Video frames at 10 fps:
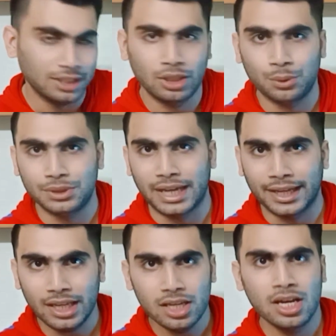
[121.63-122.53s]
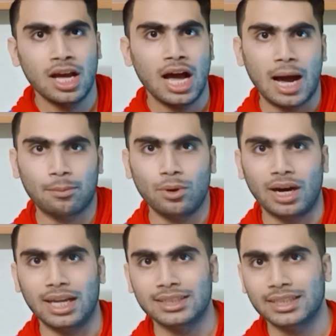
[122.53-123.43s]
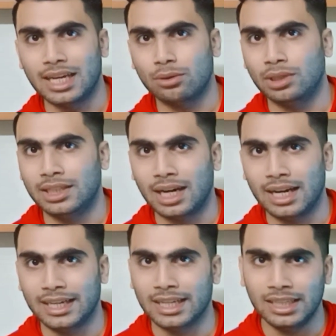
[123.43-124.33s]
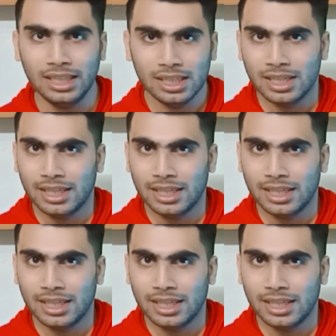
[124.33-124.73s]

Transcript: अंदर हो जाएंगे आपको अलग से कैलकुलेटर लेने की